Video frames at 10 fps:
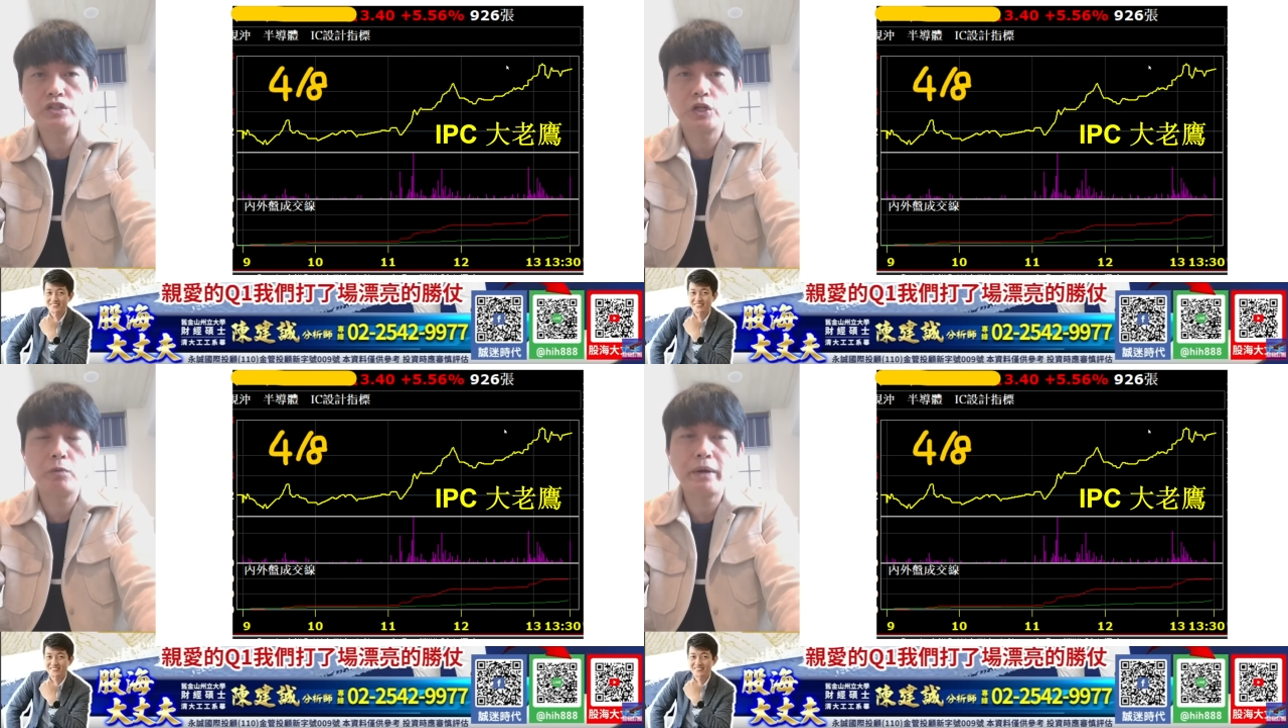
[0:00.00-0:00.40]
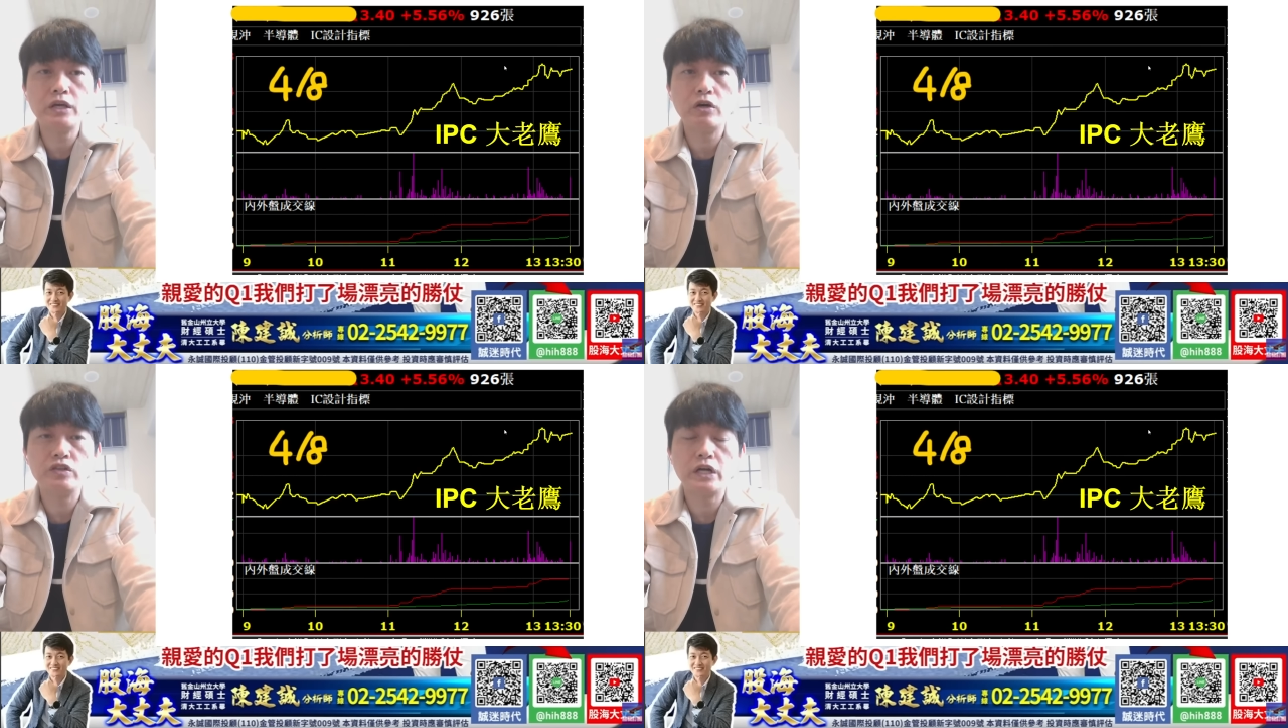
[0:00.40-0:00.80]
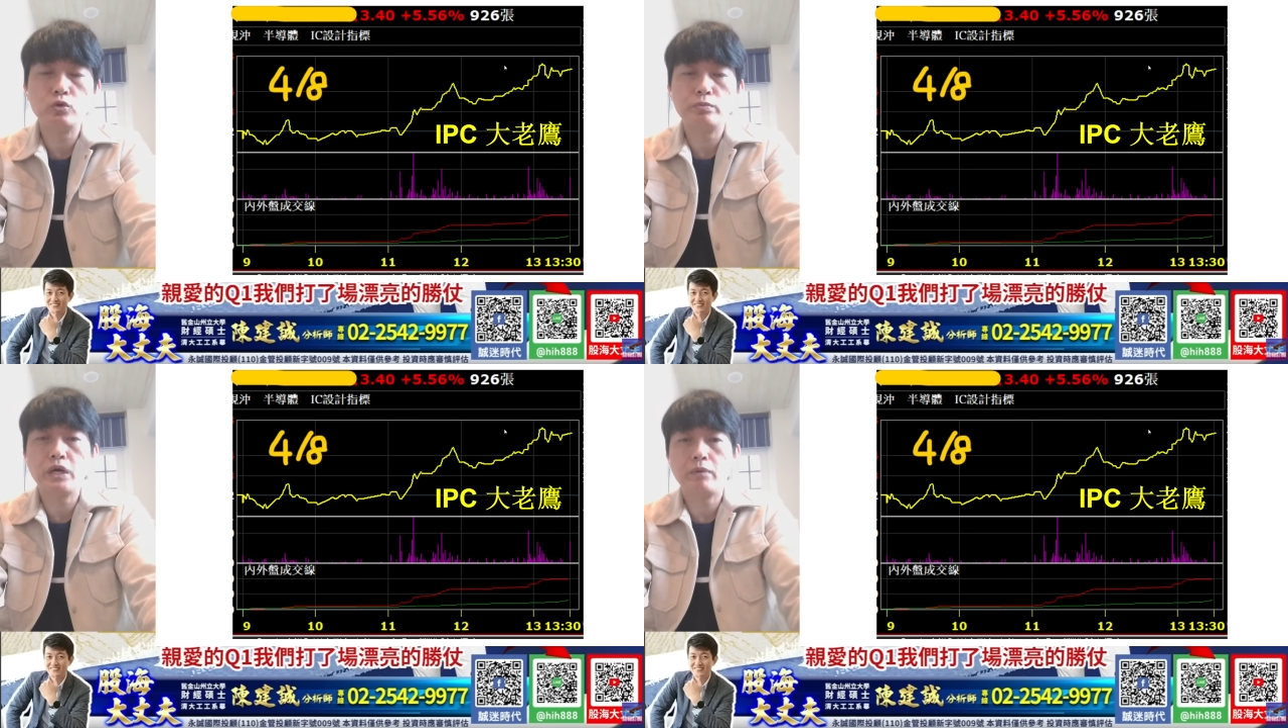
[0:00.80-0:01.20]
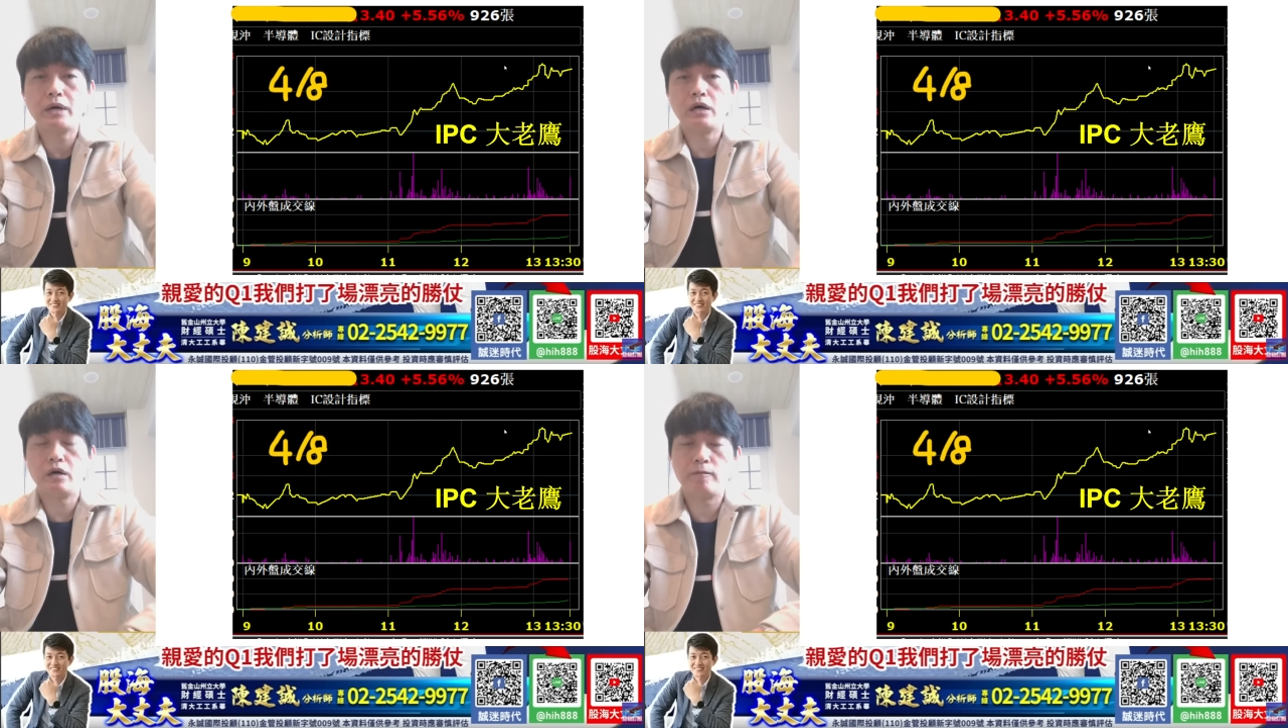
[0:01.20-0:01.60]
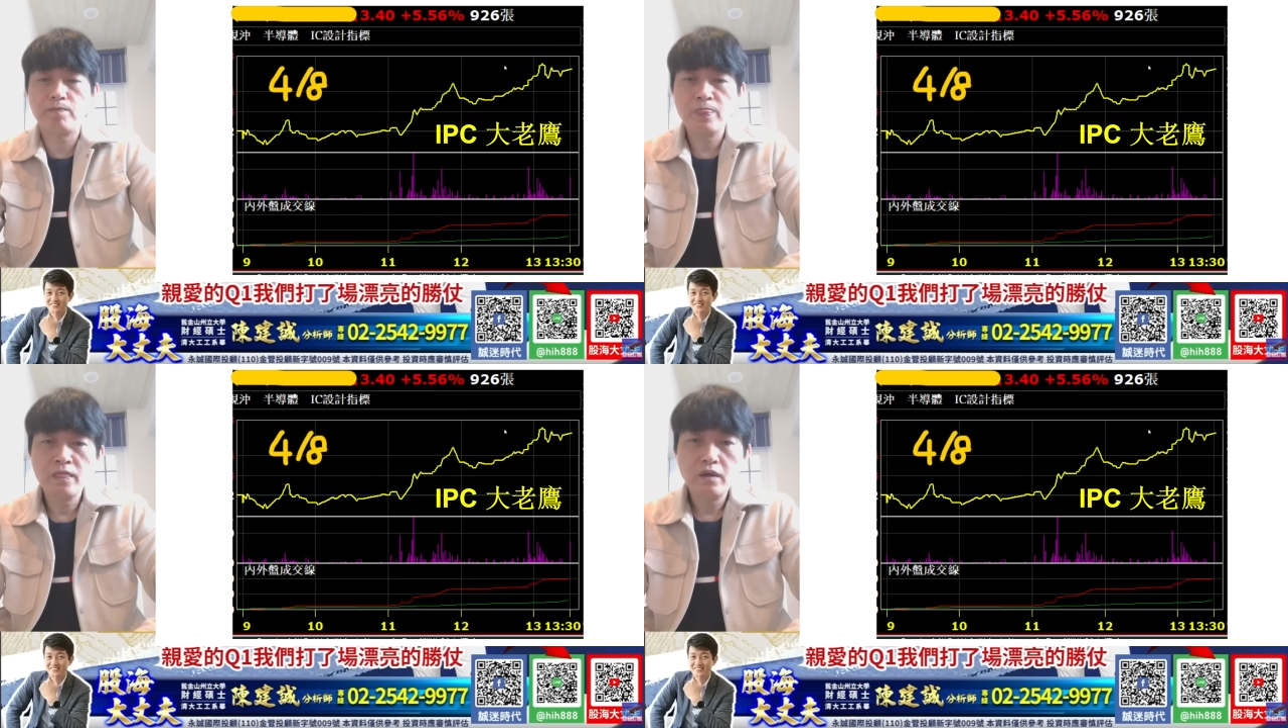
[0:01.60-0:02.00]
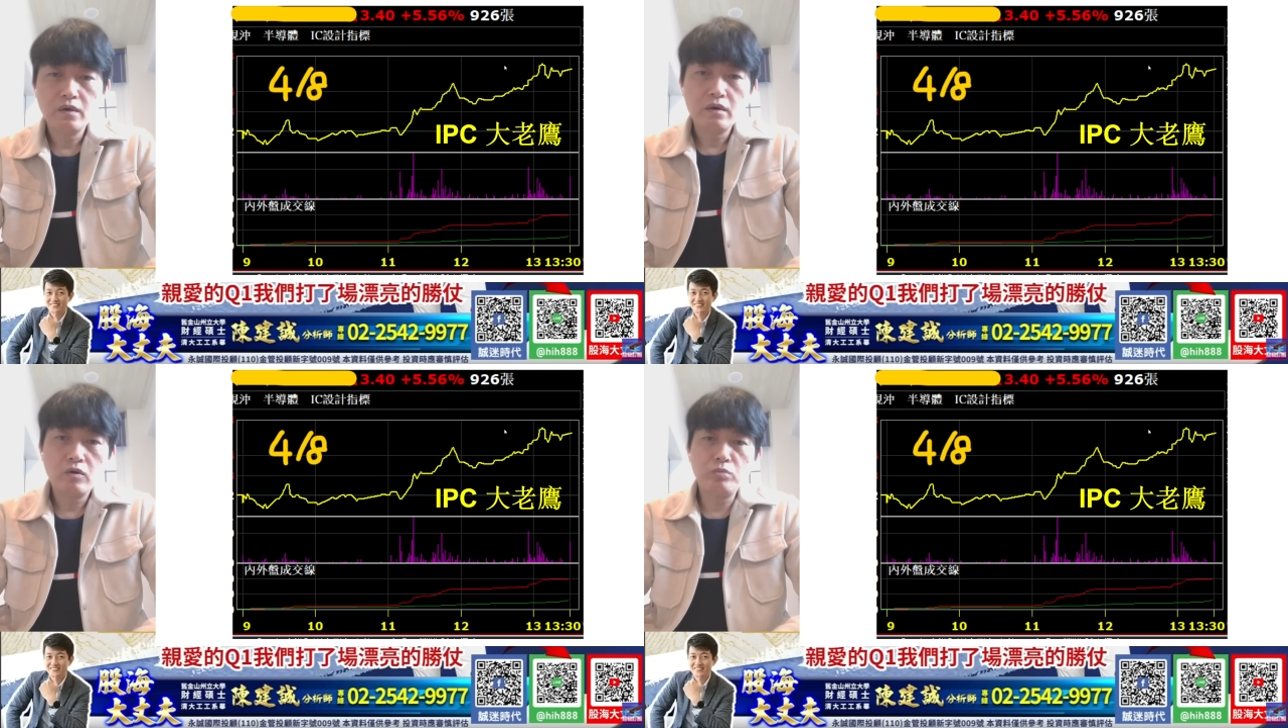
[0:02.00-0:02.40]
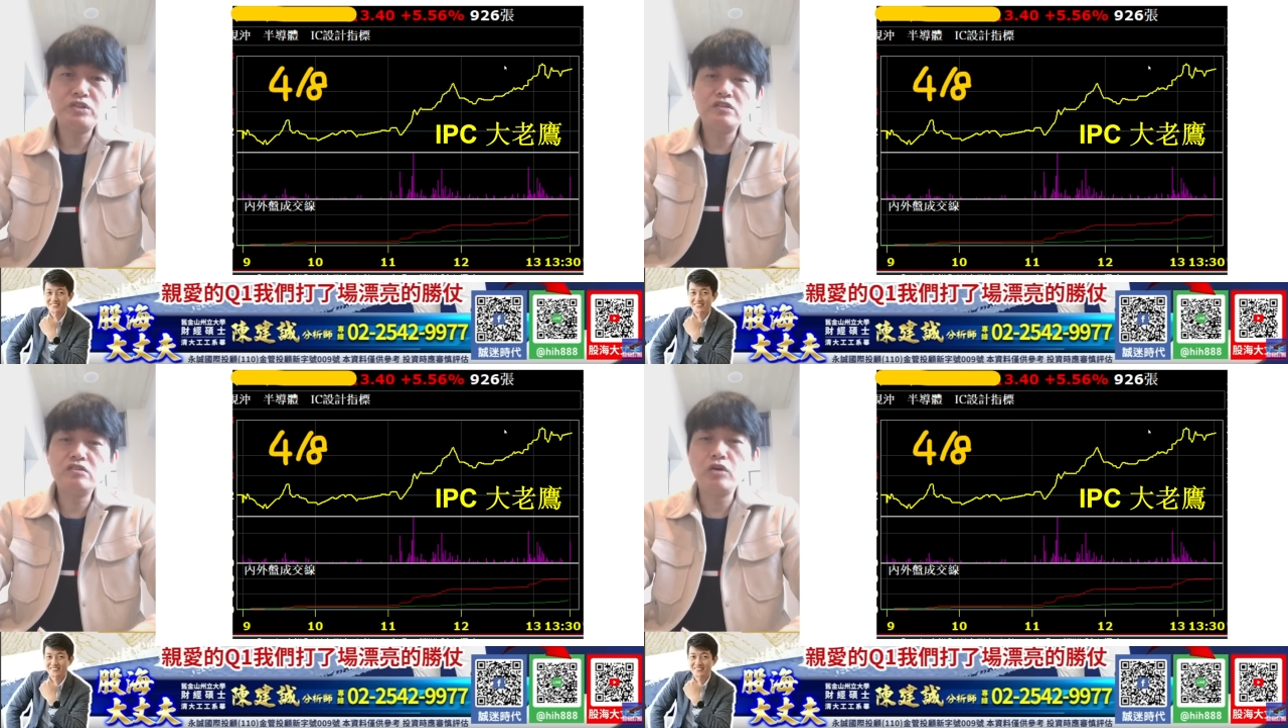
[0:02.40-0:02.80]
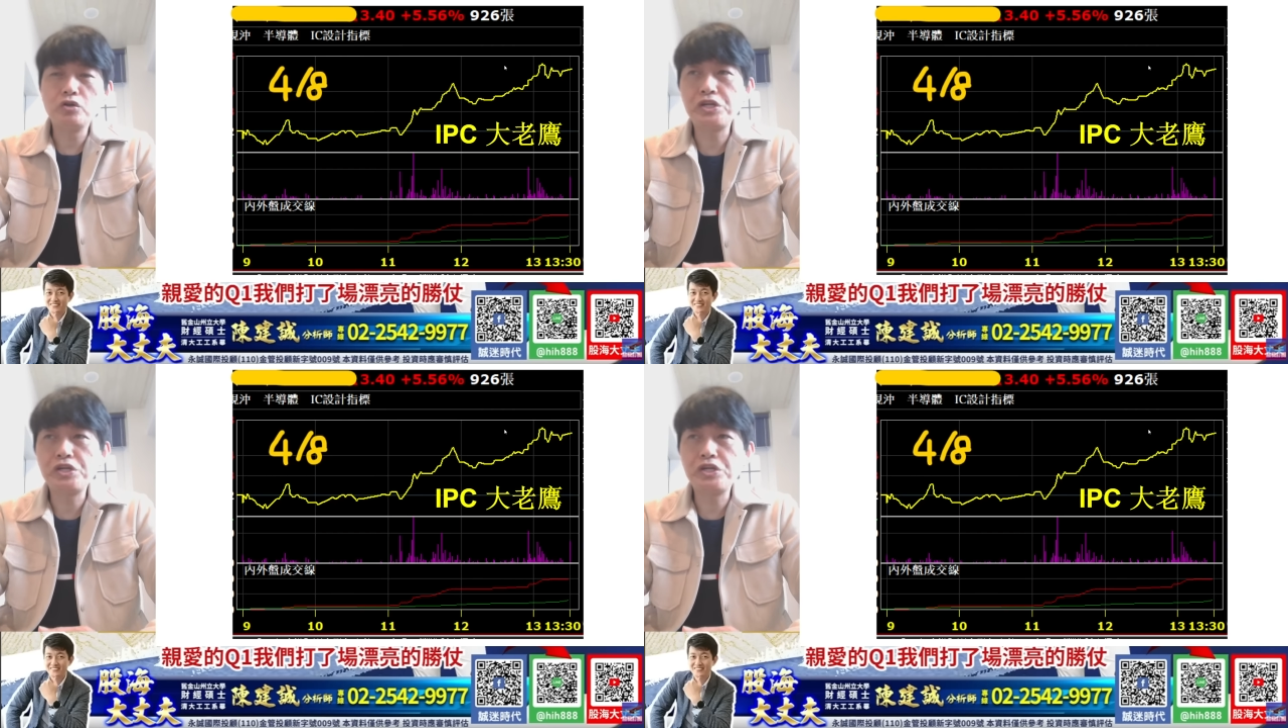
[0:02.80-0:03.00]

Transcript: 潜龙班也有这样股票嘛？哦，我们甚至